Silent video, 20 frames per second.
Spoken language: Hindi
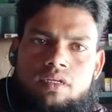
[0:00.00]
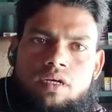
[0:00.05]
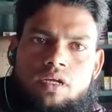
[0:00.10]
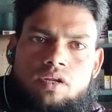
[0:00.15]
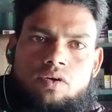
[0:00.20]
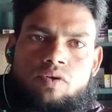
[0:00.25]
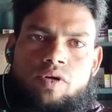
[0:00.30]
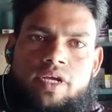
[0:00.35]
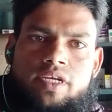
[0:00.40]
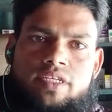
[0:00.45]

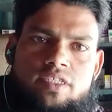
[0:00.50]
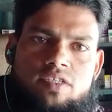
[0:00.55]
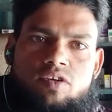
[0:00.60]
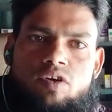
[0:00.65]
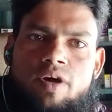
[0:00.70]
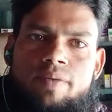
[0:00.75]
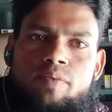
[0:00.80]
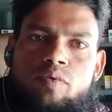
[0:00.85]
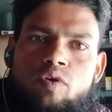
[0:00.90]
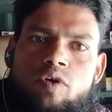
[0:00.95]
हेलो कैसे हो
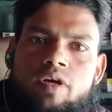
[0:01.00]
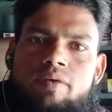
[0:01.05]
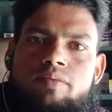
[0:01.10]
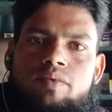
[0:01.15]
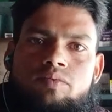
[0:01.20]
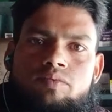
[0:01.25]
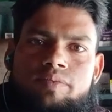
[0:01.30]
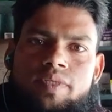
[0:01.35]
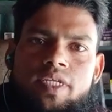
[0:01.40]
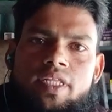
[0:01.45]
आप लोग हमें
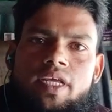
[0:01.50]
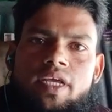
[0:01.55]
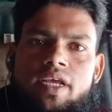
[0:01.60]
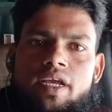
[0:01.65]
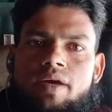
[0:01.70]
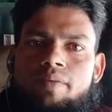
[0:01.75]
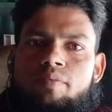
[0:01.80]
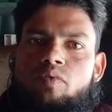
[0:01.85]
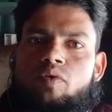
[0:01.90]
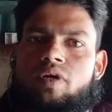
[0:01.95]
उम्मीद है
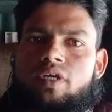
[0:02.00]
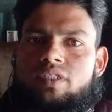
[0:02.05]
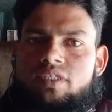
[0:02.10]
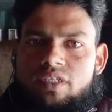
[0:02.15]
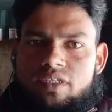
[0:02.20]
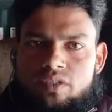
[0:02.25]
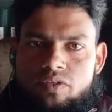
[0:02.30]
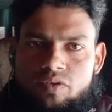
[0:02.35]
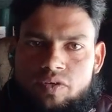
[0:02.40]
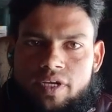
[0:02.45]
कि आप लोग
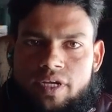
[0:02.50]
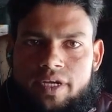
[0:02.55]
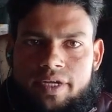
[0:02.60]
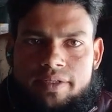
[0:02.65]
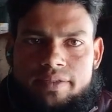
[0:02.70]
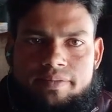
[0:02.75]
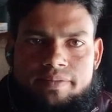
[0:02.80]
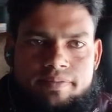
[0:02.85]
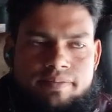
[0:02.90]
अच्छे से होंगे